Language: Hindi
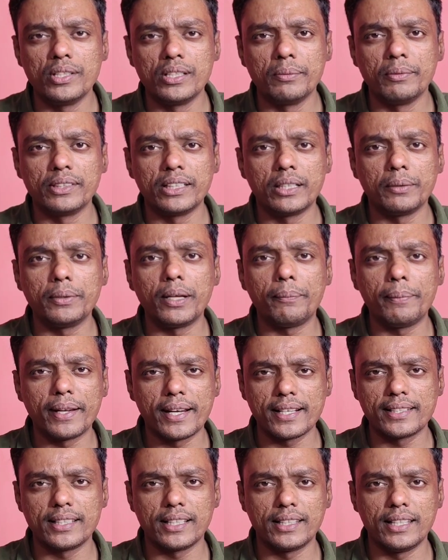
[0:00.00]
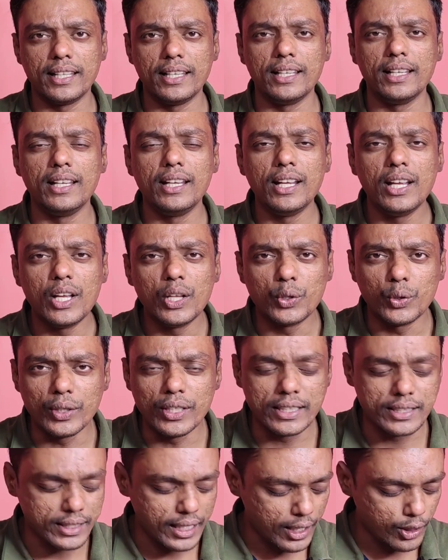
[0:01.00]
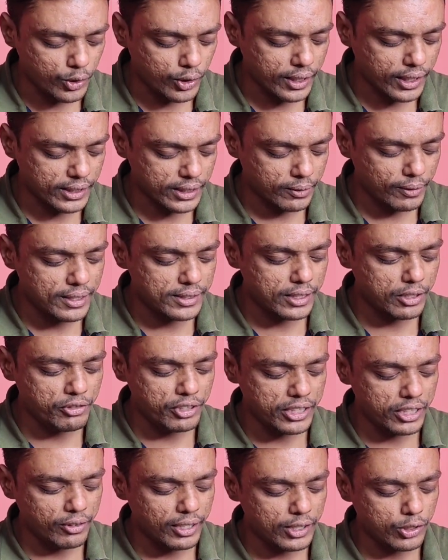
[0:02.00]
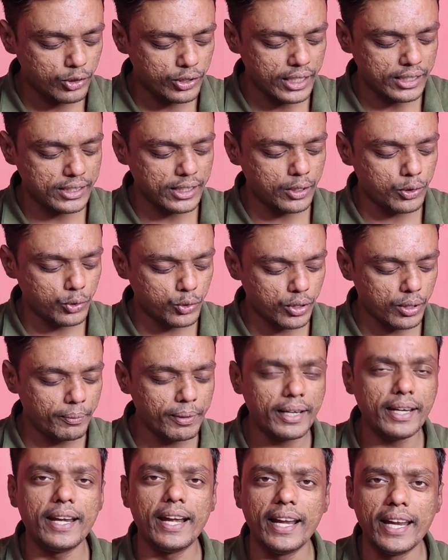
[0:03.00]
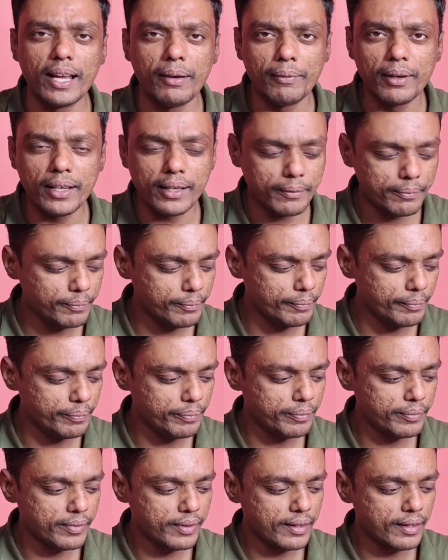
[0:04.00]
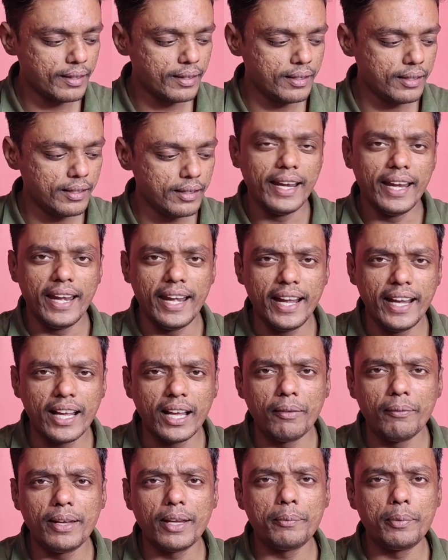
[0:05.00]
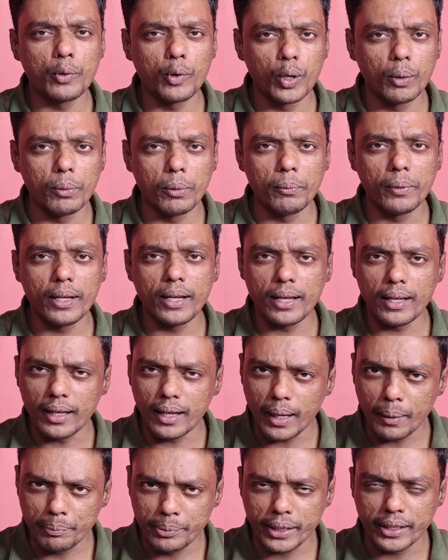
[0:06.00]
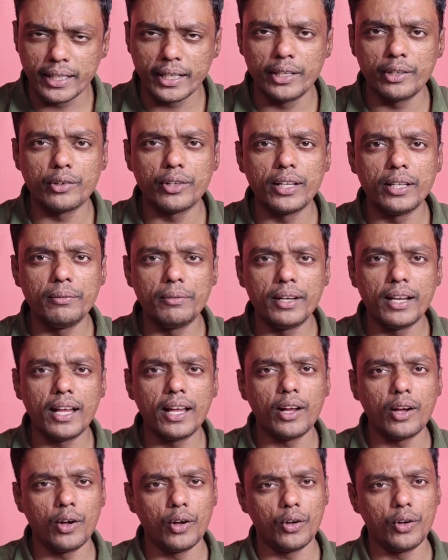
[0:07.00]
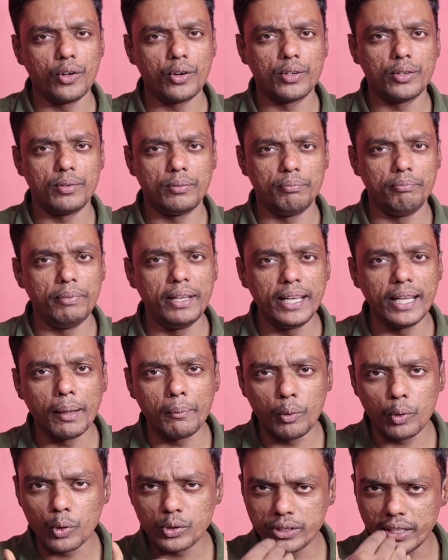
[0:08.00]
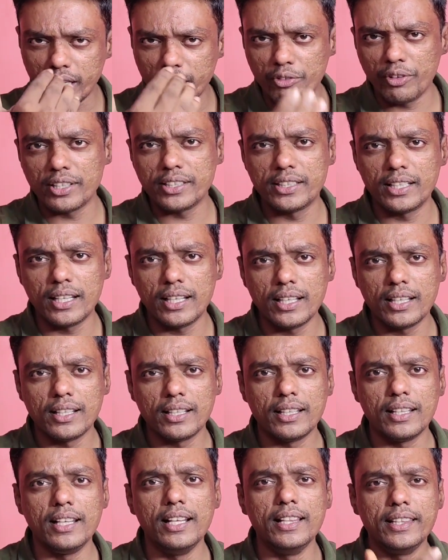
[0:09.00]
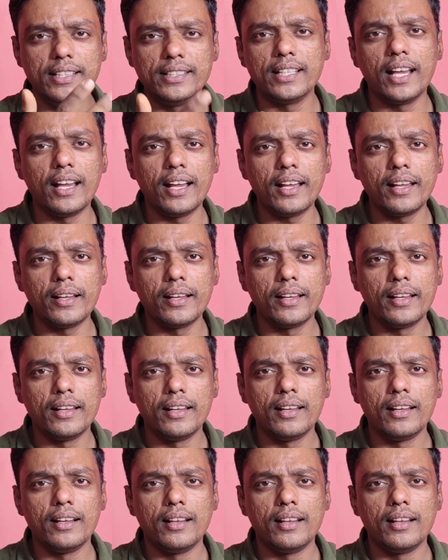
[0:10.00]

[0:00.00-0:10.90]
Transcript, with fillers: होम स्क्रीन सेटअप यहाँ पे कर सकते हैं तो इस तरह के जो कस्टमाइजेशन विजिट वाले जो सेक्शन है हमें इंडिया में इंडिया में या फिर ग्लोबल में अब तक देखने को नहीं मिला है और मेरी आप लोगों से रिक्वेस्ट है इल्तिजा है